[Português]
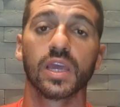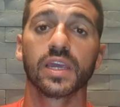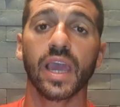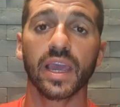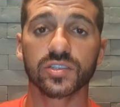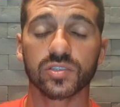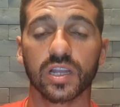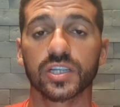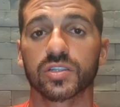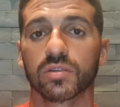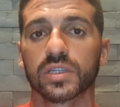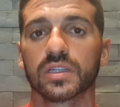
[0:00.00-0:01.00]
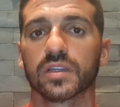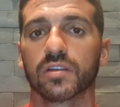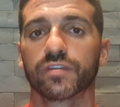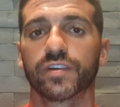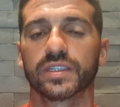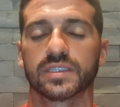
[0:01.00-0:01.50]
E é isso que eles estão tentando
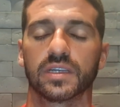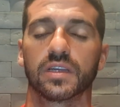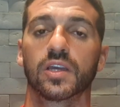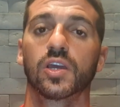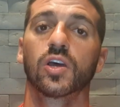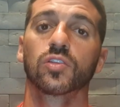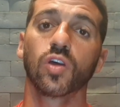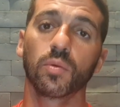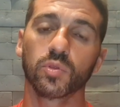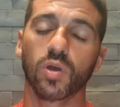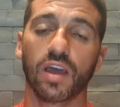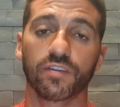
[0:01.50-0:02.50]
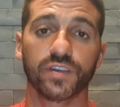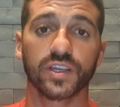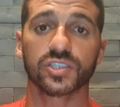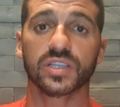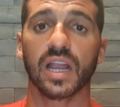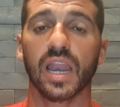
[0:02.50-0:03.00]
fazer. O nome do Rafinha
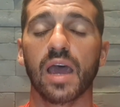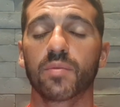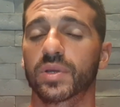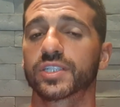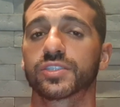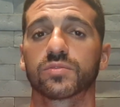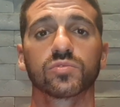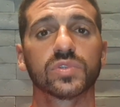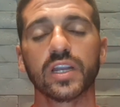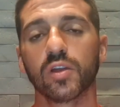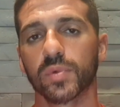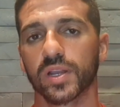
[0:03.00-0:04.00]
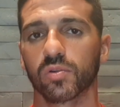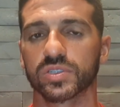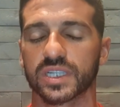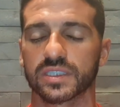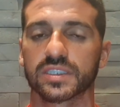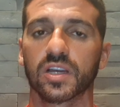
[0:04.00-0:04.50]
está lá, mas não tem nenhuma
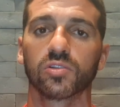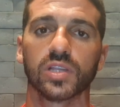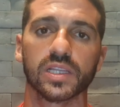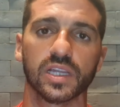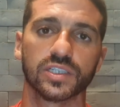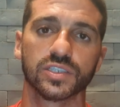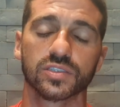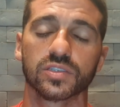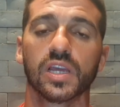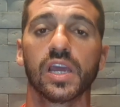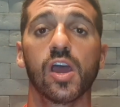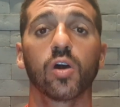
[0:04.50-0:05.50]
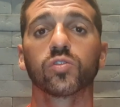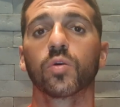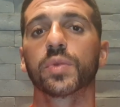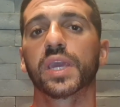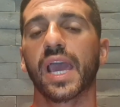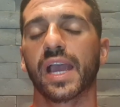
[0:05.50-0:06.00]
negociação, nada disso. É um
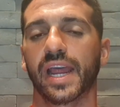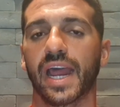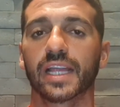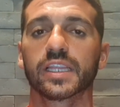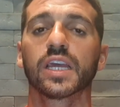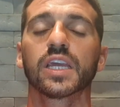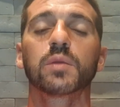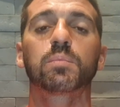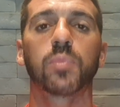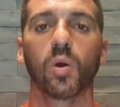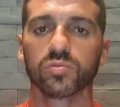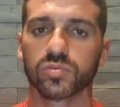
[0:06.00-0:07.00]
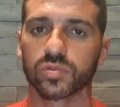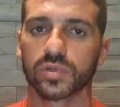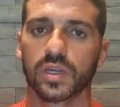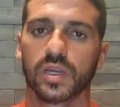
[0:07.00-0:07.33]
nome que agrada e ponto.